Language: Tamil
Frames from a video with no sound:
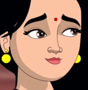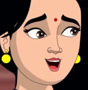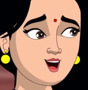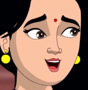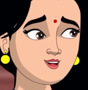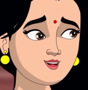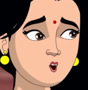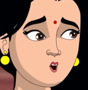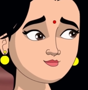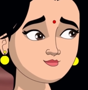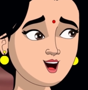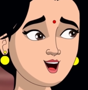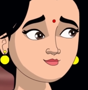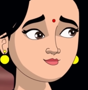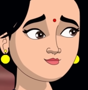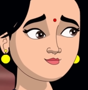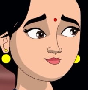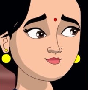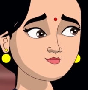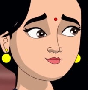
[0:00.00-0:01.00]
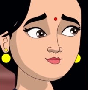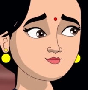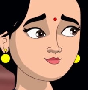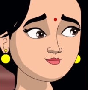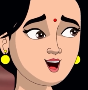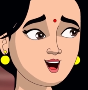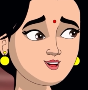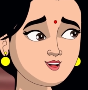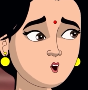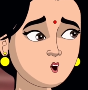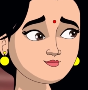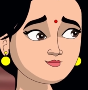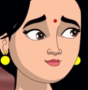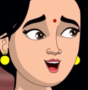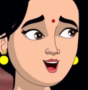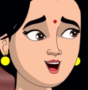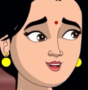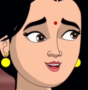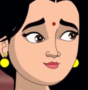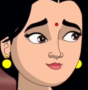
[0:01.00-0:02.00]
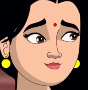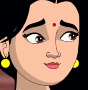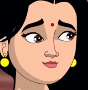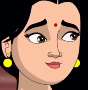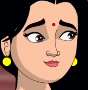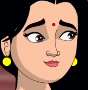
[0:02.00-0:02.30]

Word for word: சொல்லுங்க சார் நான் தான் அனாமிகா